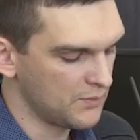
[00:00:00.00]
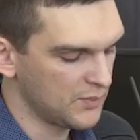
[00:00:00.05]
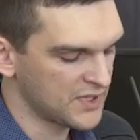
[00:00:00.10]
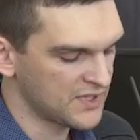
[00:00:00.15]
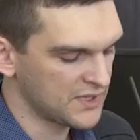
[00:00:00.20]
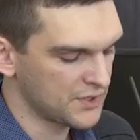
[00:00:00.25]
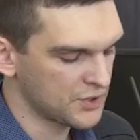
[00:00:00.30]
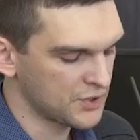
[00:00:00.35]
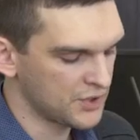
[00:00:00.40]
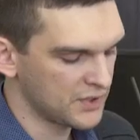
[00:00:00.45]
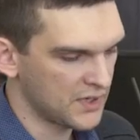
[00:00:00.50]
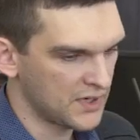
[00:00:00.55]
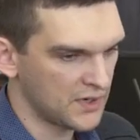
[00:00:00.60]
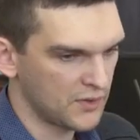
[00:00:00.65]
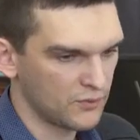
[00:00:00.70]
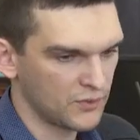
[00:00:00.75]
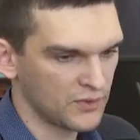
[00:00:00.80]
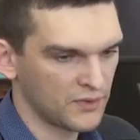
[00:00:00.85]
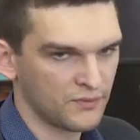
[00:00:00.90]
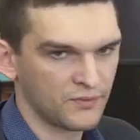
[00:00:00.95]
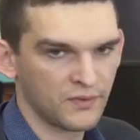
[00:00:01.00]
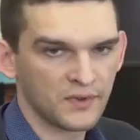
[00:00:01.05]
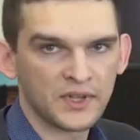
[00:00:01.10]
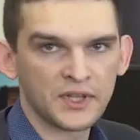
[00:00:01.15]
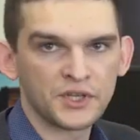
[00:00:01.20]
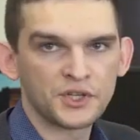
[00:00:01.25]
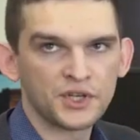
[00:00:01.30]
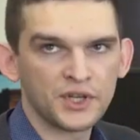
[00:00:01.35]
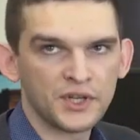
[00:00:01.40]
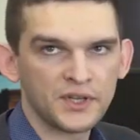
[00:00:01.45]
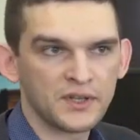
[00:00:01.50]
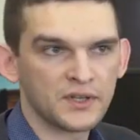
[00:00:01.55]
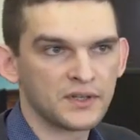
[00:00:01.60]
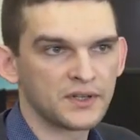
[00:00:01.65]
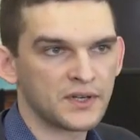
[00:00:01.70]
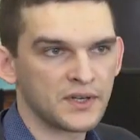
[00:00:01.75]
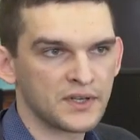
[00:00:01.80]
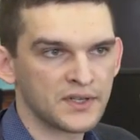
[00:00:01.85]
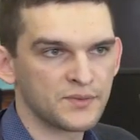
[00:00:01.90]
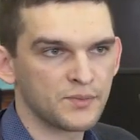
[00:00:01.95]
пассажира от волочения
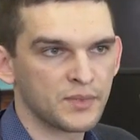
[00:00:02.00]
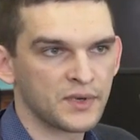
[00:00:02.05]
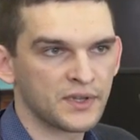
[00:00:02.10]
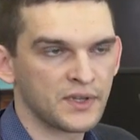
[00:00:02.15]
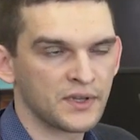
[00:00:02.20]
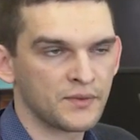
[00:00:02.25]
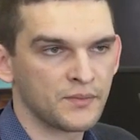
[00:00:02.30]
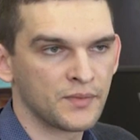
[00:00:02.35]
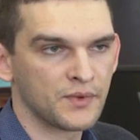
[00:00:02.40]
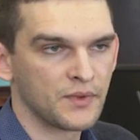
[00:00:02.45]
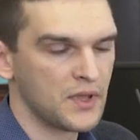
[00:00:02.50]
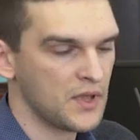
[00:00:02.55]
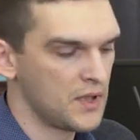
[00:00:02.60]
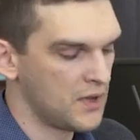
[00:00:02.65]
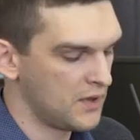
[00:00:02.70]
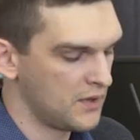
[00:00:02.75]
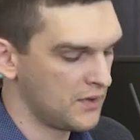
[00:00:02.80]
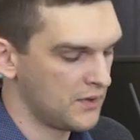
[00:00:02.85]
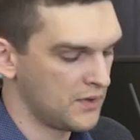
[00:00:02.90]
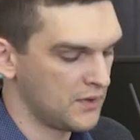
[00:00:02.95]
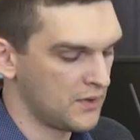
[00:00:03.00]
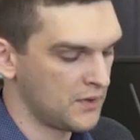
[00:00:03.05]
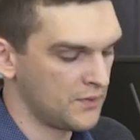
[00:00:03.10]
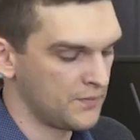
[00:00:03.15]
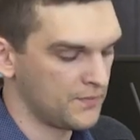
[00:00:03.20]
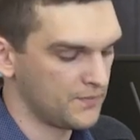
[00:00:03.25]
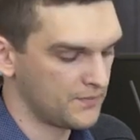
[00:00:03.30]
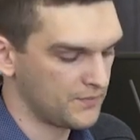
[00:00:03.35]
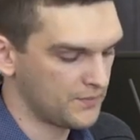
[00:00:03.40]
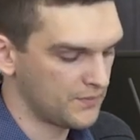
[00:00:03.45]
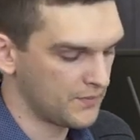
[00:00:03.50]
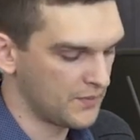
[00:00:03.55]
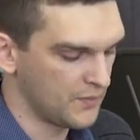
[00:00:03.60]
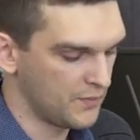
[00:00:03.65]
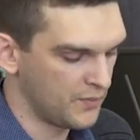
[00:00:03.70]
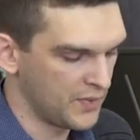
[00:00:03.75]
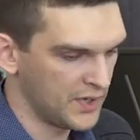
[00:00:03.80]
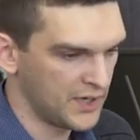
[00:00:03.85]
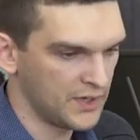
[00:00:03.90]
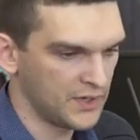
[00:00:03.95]
транспортом э,
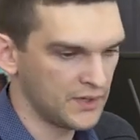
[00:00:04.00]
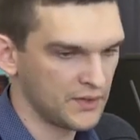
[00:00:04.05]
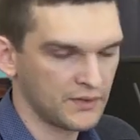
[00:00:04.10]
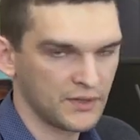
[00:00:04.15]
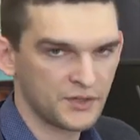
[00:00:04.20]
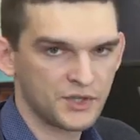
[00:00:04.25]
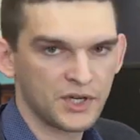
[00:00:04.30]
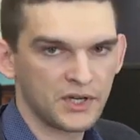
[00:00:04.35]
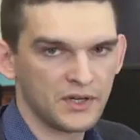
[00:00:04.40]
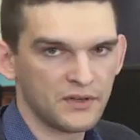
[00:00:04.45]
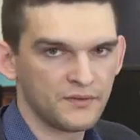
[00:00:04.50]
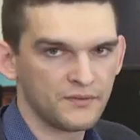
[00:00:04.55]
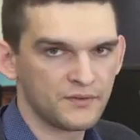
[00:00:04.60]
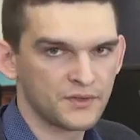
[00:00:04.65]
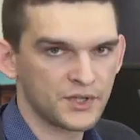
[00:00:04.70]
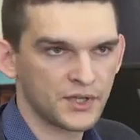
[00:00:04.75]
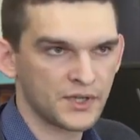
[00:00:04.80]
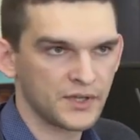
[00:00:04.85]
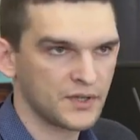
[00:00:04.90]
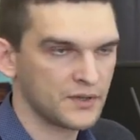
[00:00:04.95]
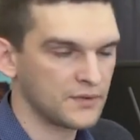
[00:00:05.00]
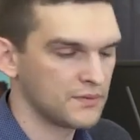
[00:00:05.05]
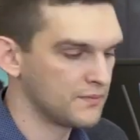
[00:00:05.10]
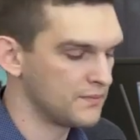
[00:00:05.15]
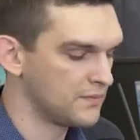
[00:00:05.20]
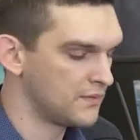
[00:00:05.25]
при начале движения.